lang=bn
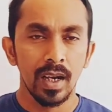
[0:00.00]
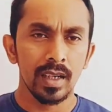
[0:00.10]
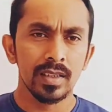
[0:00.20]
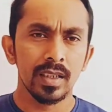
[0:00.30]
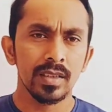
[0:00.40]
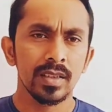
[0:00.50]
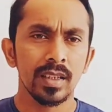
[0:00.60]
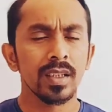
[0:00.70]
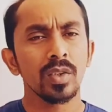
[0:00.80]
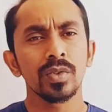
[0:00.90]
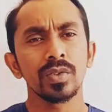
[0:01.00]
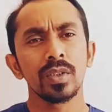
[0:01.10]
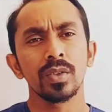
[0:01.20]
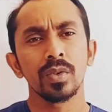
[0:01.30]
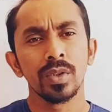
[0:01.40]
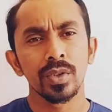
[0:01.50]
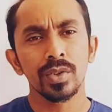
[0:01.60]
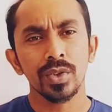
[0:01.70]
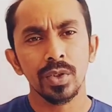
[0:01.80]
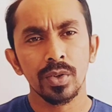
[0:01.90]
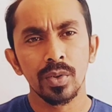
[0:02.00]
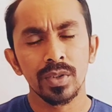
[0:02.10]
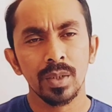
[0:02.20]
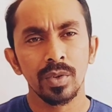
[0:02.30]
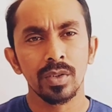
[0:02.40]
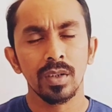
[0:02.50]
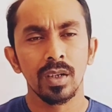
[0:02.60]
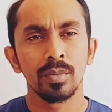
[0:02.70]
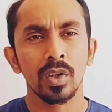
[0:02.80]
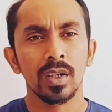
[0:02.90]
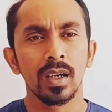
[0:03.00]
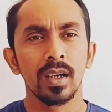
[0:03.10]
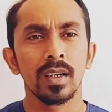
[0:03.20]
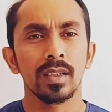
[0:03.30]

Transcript: আর যারা জেদ্দা কনসুলেটের অধীনস্থ শহরগুলো যেমন মক্কা